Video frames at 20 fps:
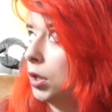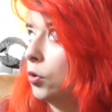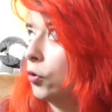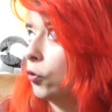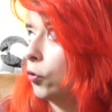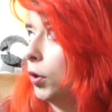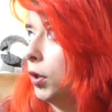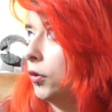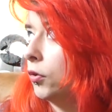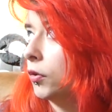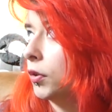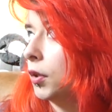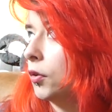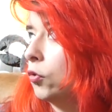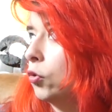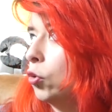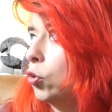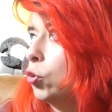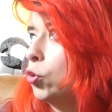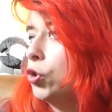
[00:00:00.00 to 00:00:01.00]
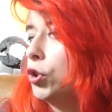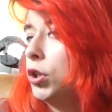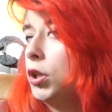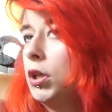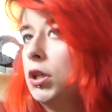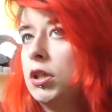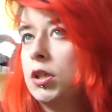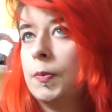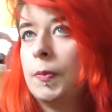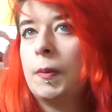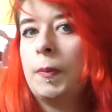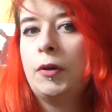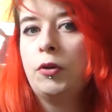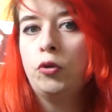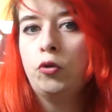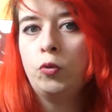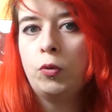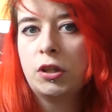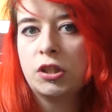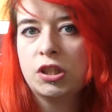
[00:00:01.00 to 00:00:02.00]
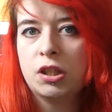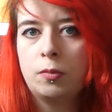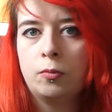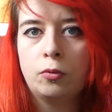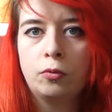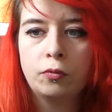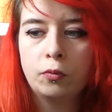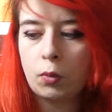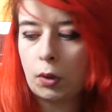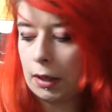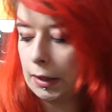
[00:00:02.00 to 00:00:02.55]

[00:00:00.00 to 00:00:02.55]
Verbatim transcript: Le soleil est en train de se coucher, j'ai pas mal de nuages qui me font